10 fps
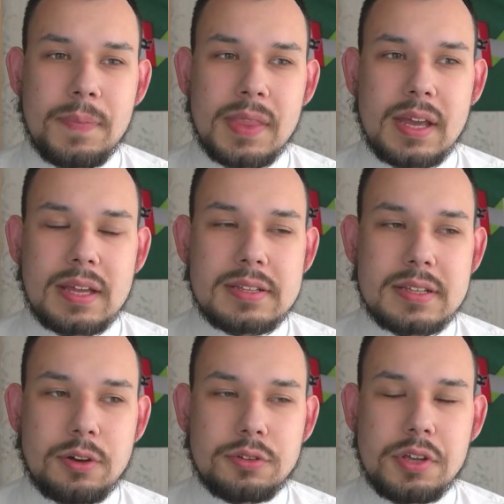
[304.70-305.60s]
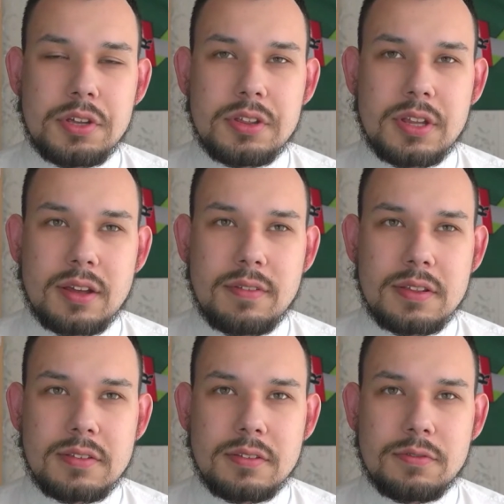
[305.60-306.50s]
zachodniej
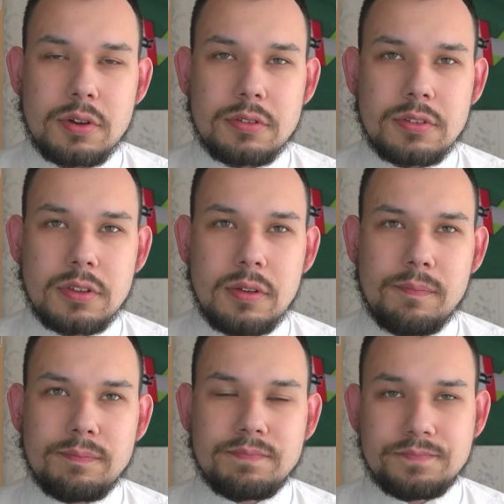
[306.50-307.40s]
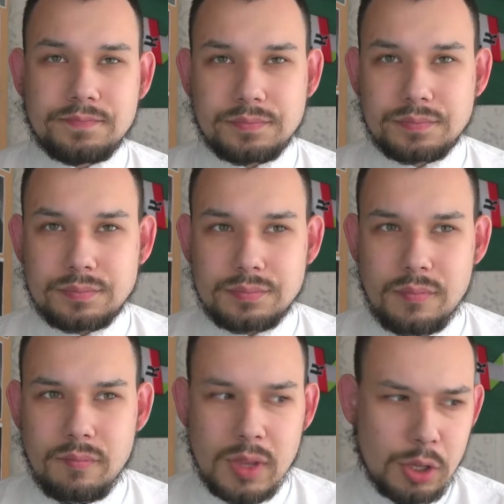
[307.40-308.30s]
interwencji w Rosji,
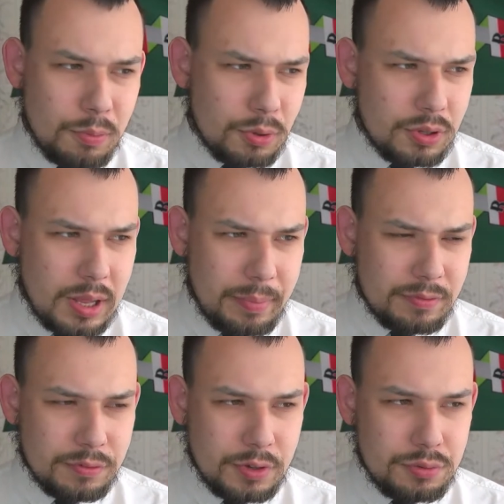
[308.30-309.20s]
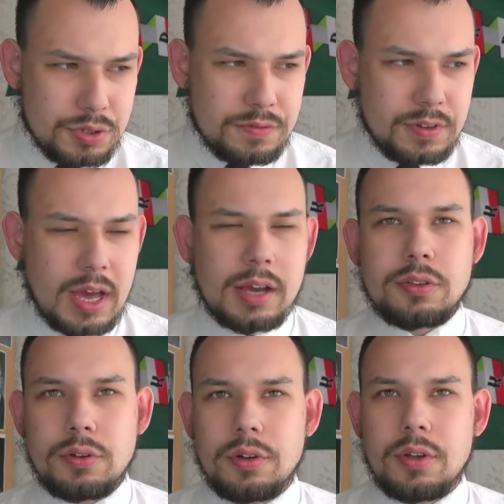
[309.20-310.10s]
no bo to na pewno wielu dziwi, jak
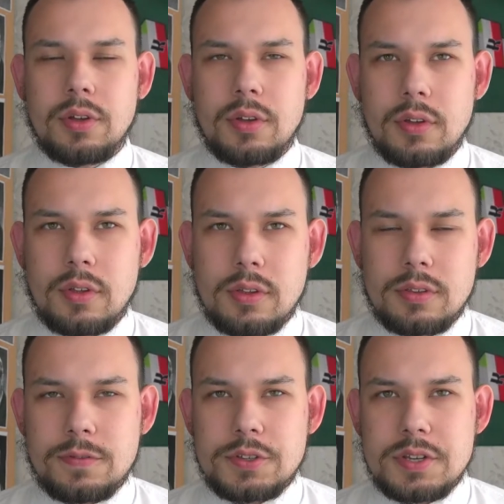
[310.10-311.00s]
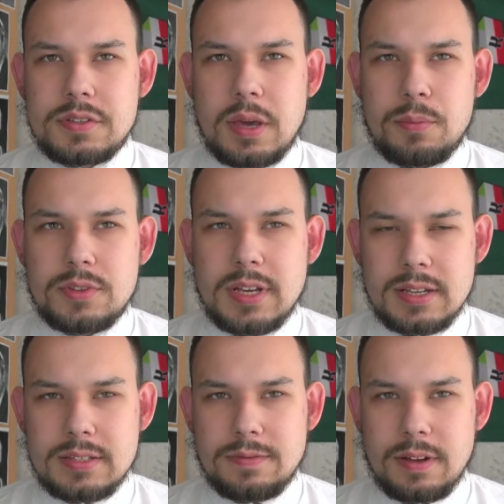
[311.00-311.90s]
to zwycięskie
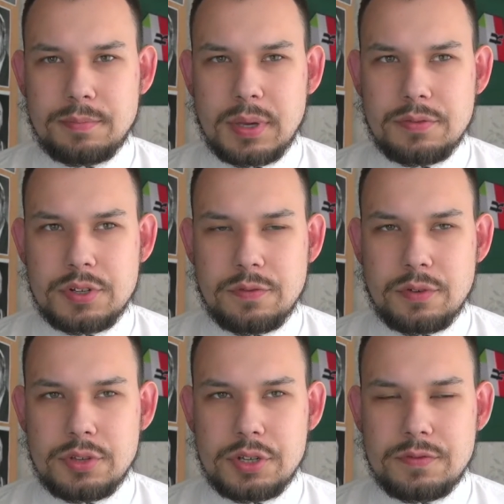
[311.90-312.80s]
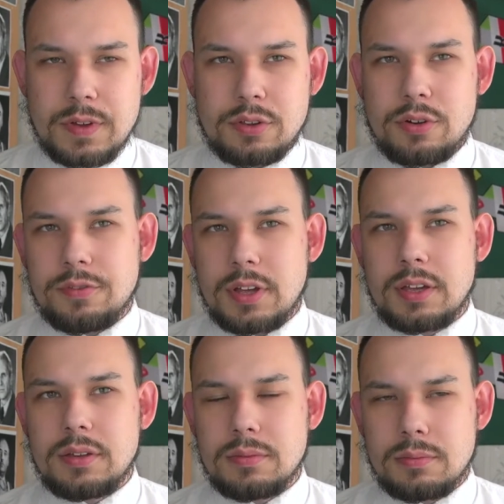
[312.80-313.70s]
mocarstwa w I wojnie
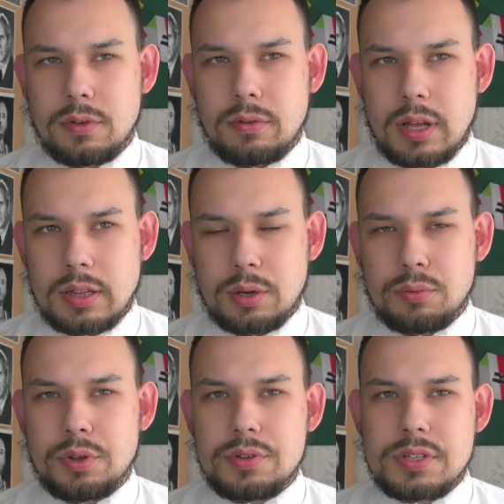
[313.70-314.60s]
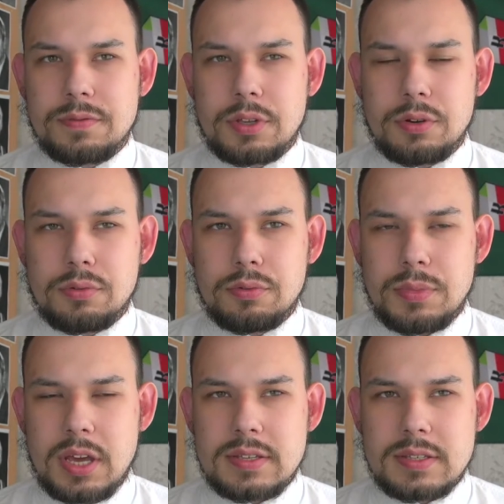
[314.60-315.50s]
światowej, to atakujące w kilku
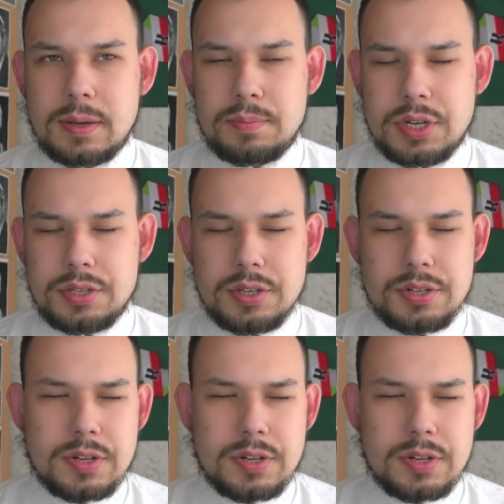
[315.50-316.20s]
miejscach przecież,